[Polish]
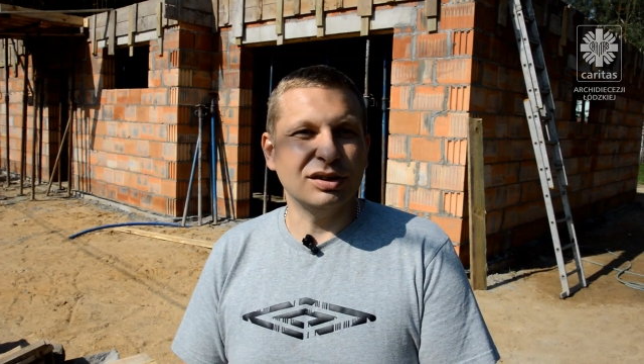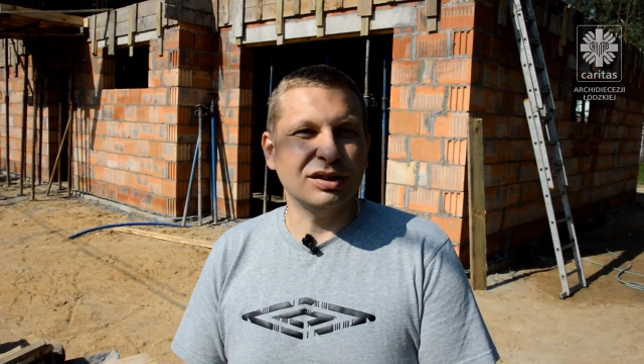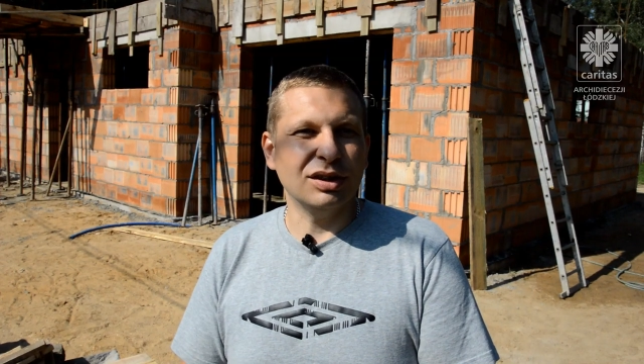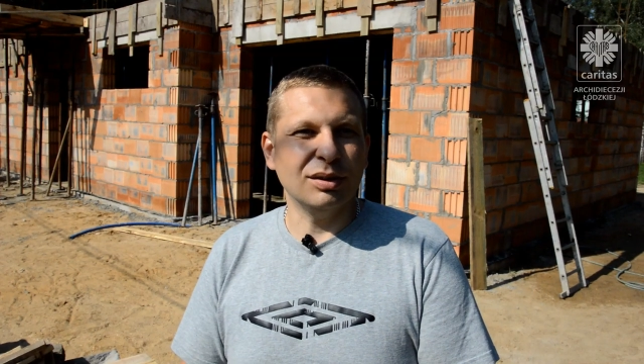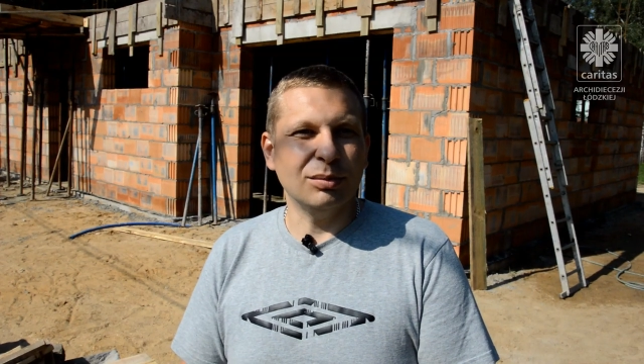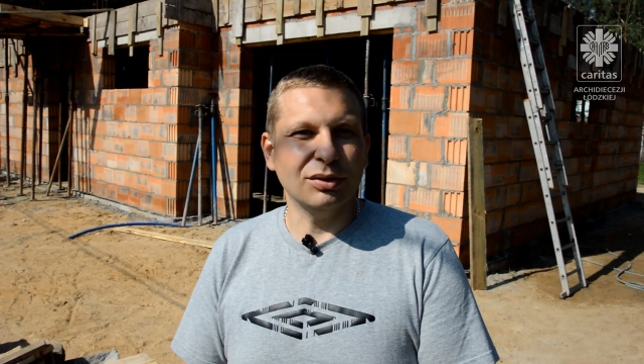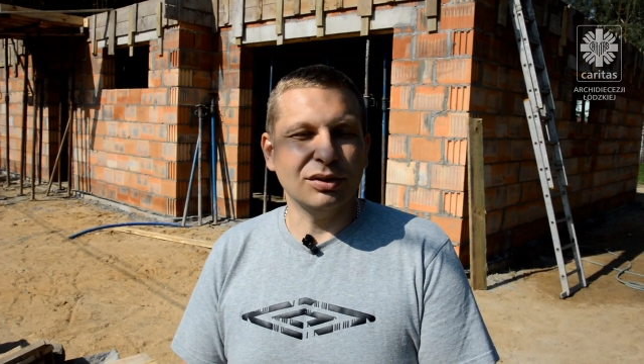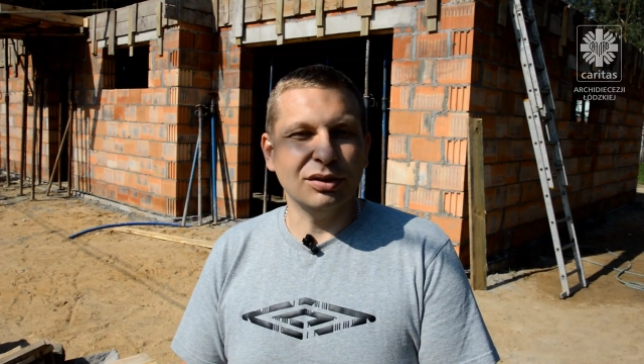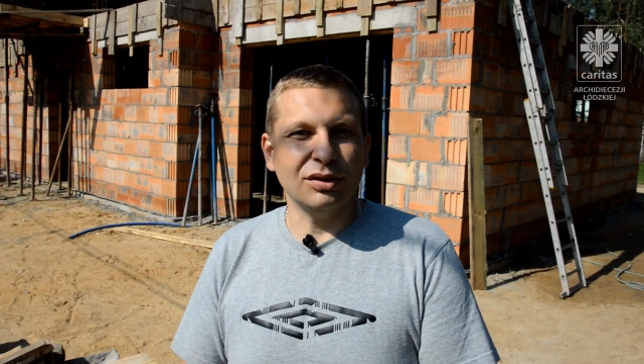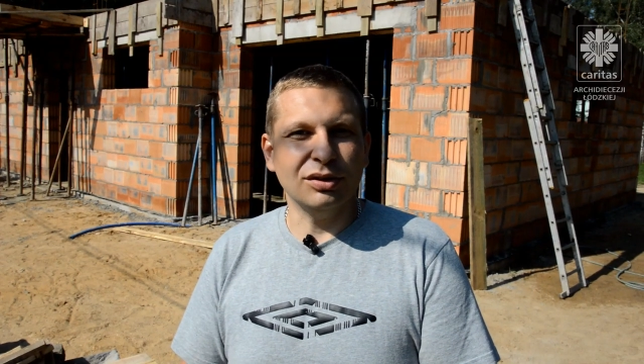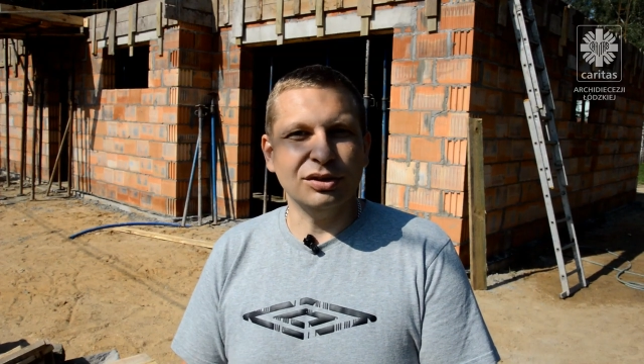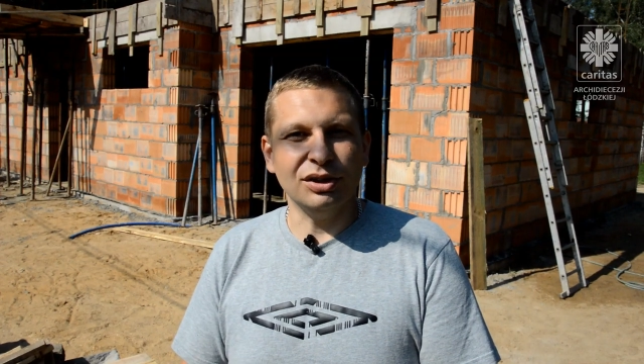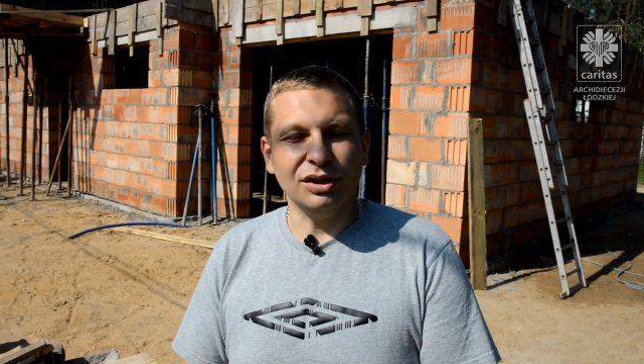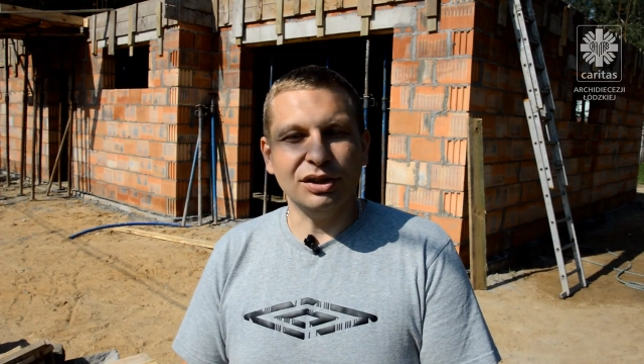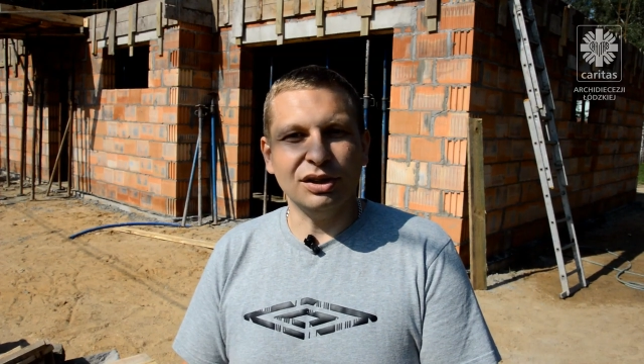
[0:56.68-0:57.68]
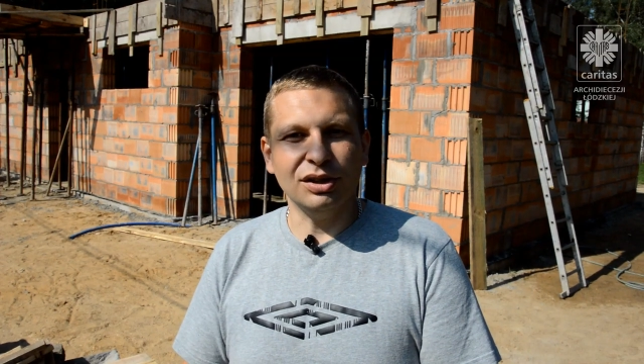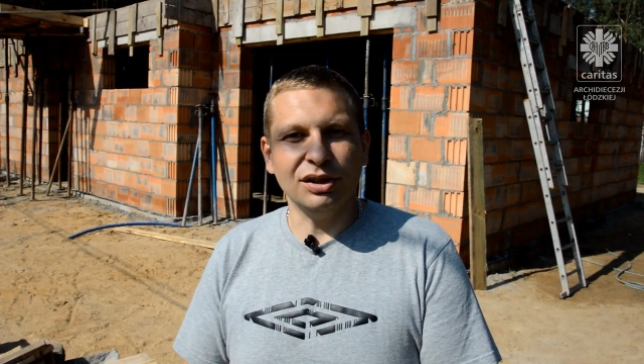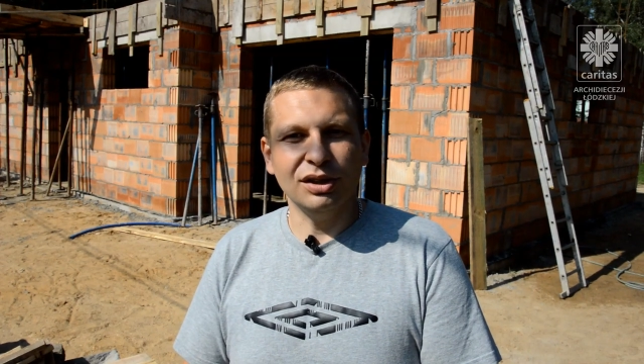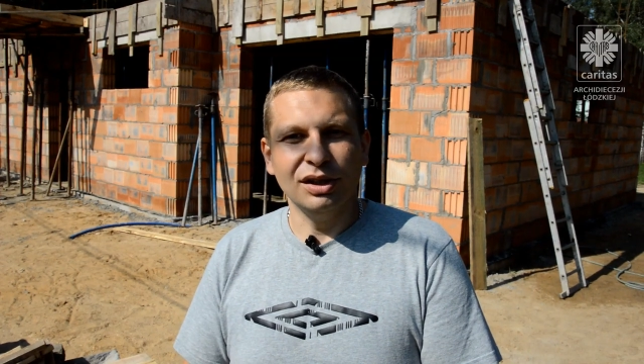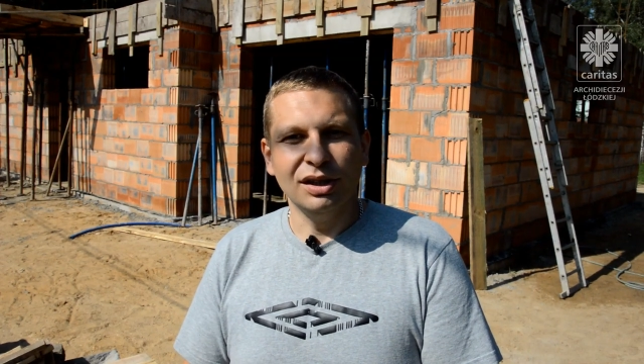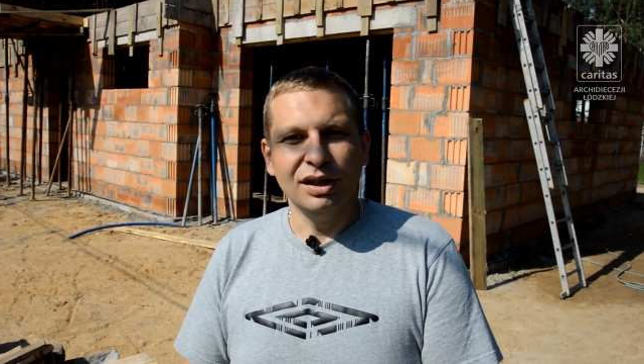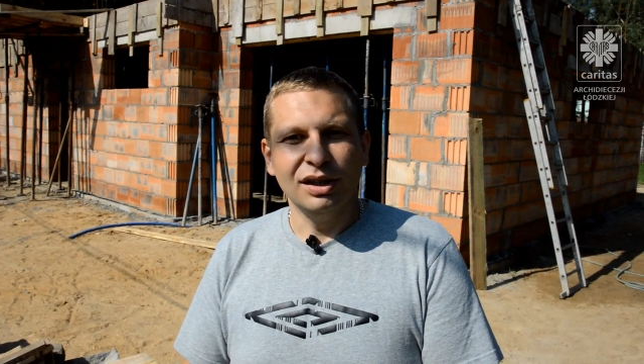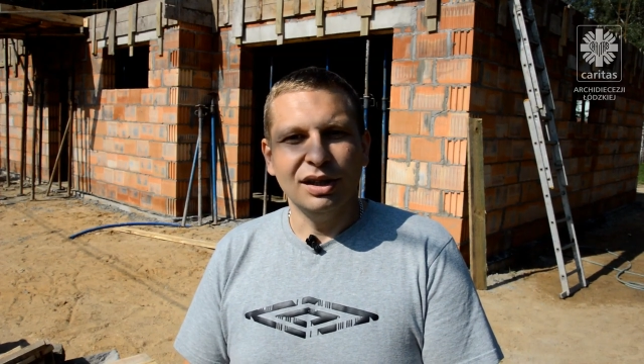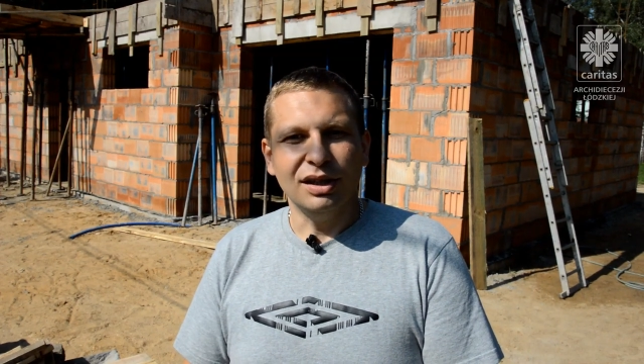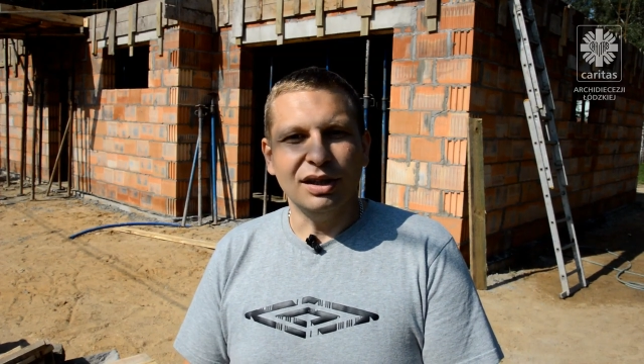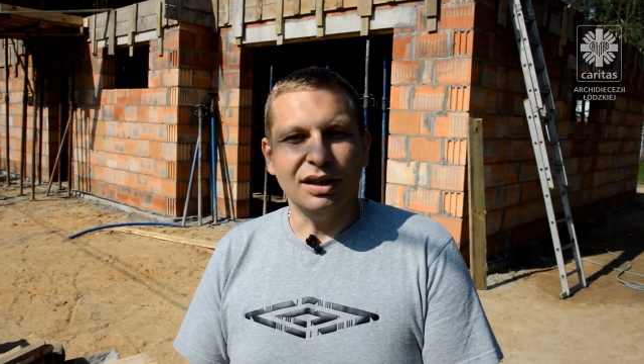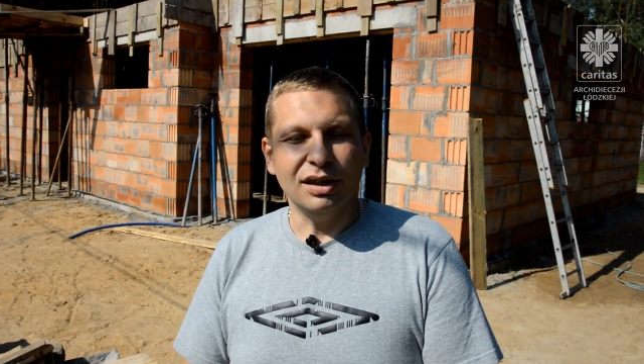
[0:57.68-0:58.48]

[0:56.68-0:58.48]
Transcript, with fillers: za to wszystko, bo to dzięki e,